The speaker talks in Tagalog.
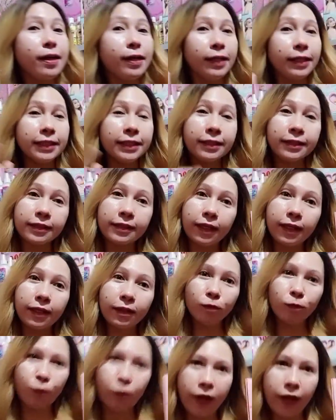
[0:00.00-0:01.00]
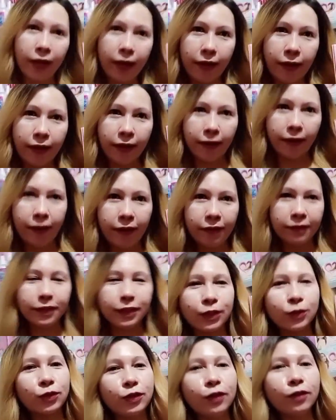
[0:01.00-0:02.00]

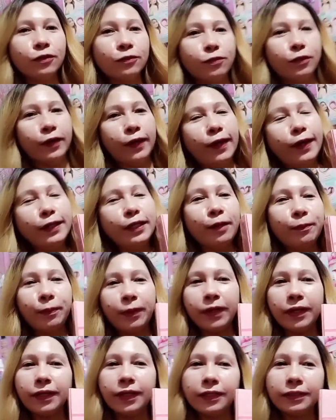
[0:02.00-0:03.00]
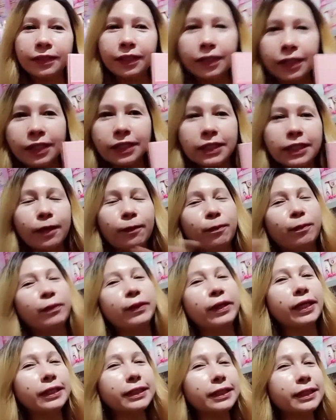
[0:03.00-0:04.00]
Skinflex. Diba? Napakaganda ng
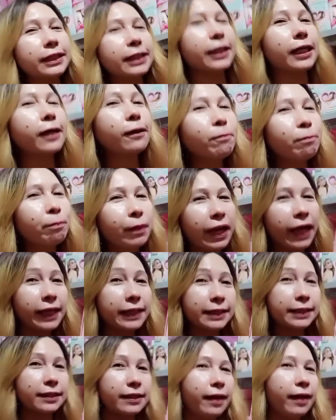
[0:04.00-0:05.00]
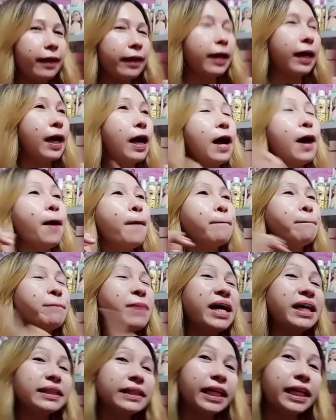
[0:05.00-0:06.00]
Skinflex talagang
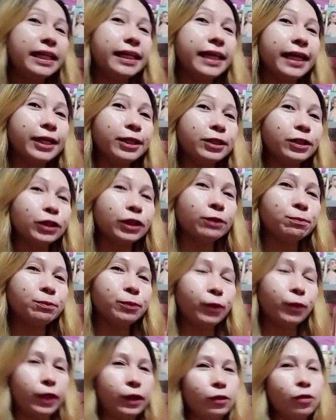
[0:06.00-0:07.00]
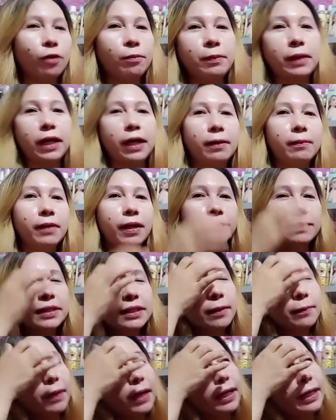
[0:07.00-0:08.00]
pang teenager po ito mga ma'am.
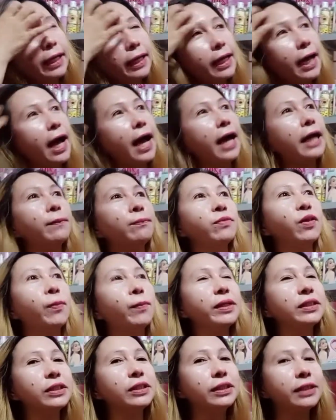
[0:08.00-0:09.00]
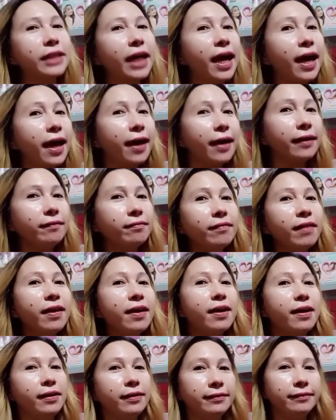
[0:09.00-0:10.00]
Sa mga naghahanap naman dyan
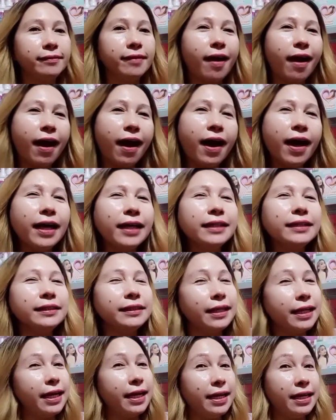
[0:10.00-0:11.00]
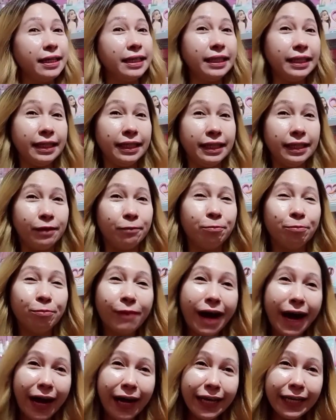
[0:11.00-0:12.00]
na
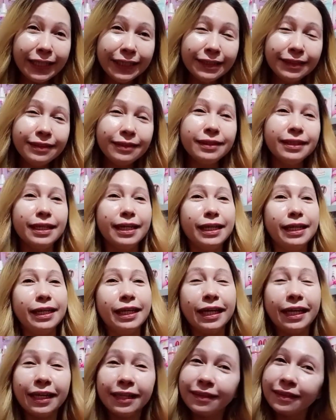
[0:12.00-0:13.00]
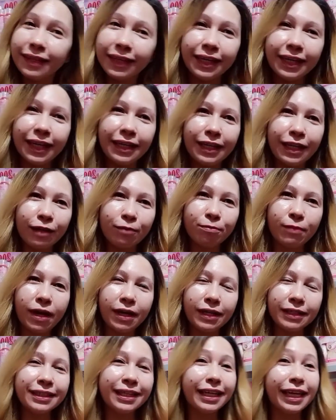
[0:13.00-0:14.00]
may hindi ka
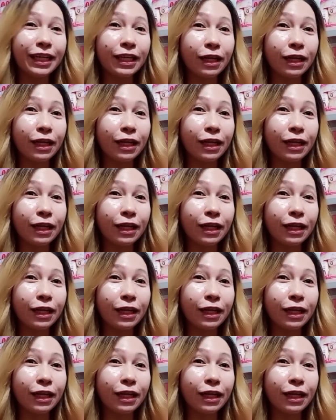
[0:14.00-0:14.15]
nagma, hindi ka